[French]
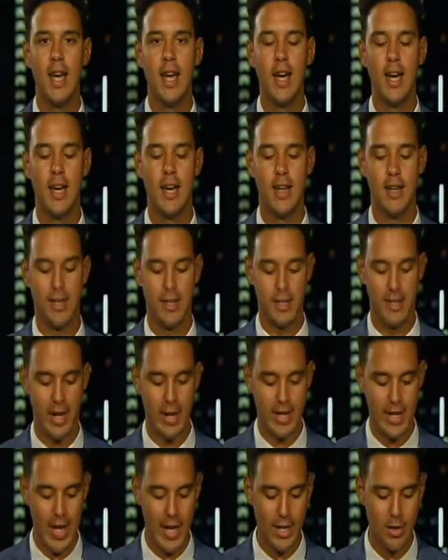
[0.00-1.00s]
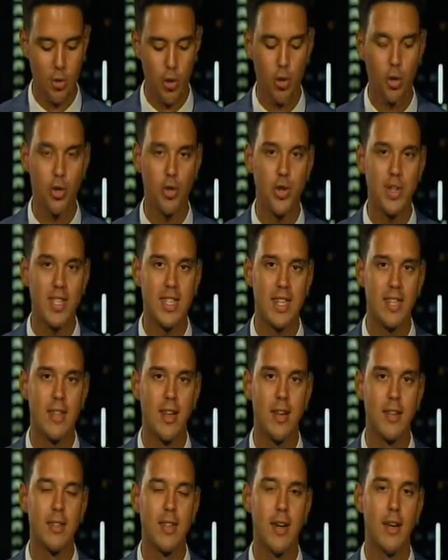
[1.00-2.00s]
Euh, dans le cadre de cette
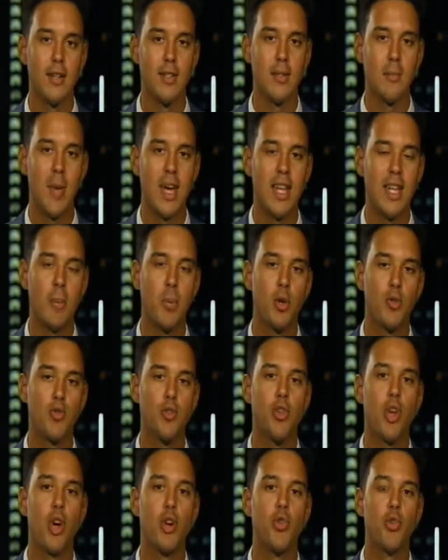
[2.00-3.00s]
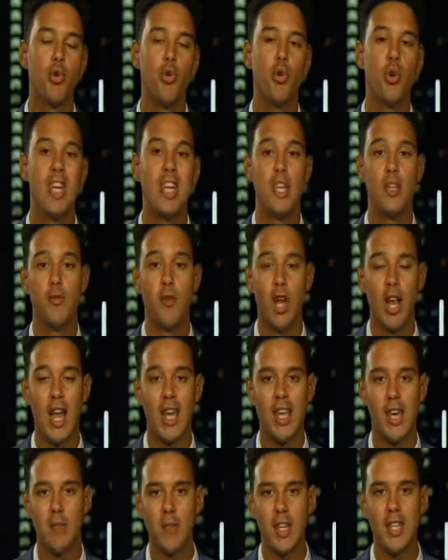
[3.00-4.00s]
entente, ben, les producteurs d'œufs et de
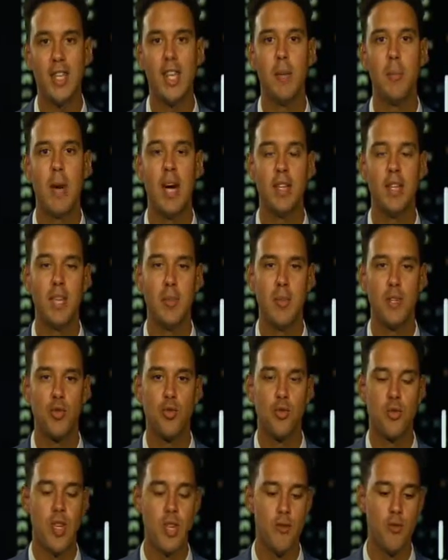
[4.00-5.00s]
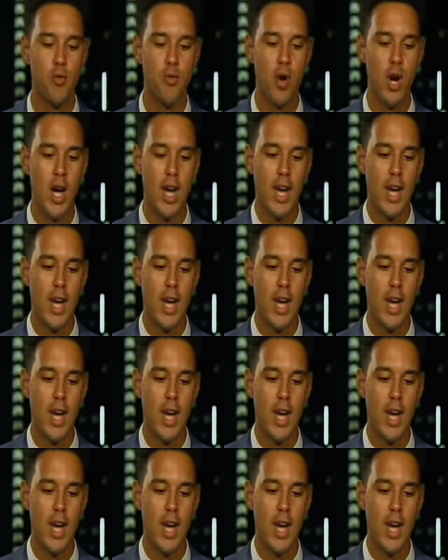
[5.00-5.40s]
volailles avaient été épargnés, mais souvenez-vous,